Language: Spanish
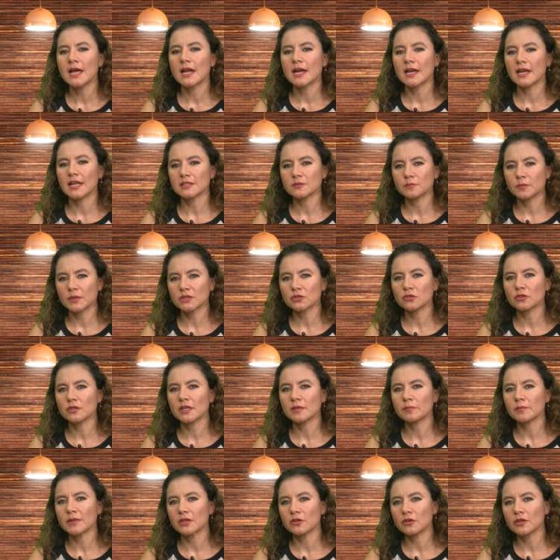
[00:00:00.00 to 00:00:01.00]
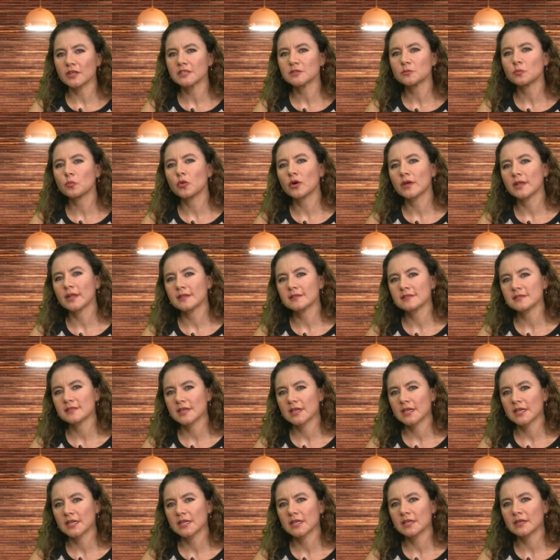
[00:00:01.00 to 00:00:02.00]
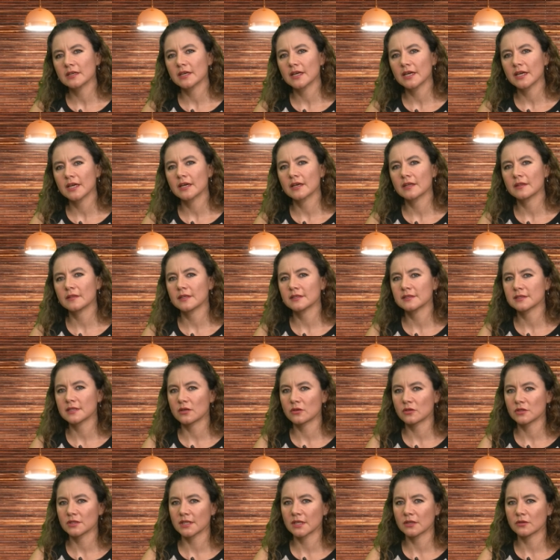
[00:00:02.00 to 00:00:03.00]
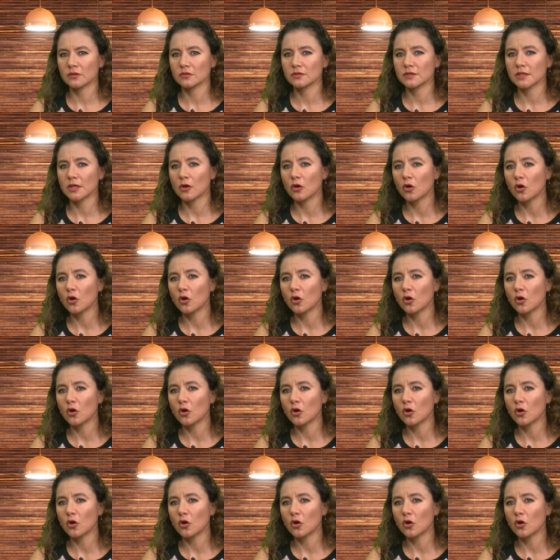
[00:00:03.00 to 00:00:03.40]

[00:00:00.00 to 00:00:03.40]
las personas mayores puedan seguir eh, desarrollándose.